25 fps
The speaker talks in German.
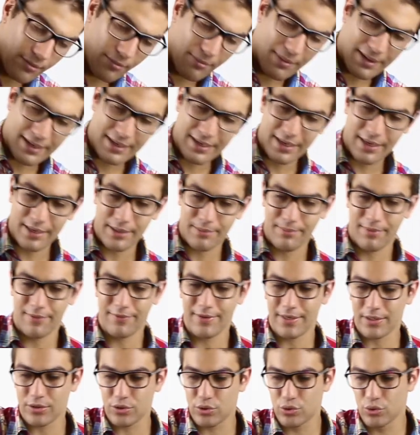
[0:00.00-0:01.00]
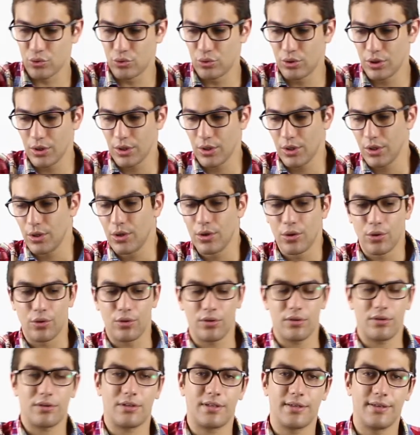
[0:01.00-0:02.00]
macht gerade mal wieder zu.
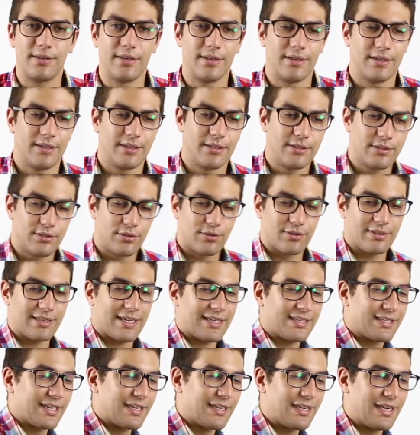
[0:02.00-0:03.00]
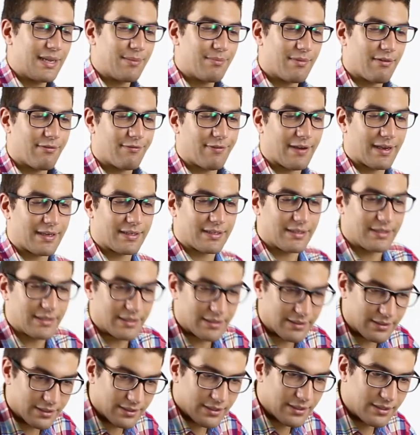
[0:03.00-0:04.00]
Und so ein netter Nebeneffekt
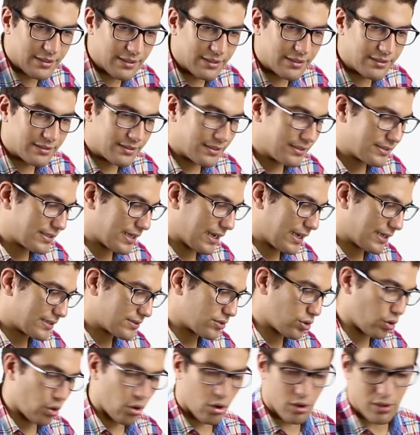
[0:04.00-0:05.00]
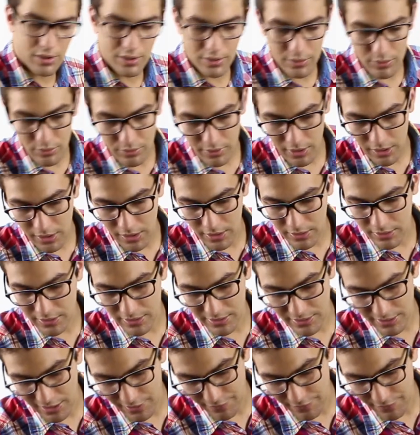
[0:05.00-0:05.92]
hier, dieser hat Rollen und der kann ganz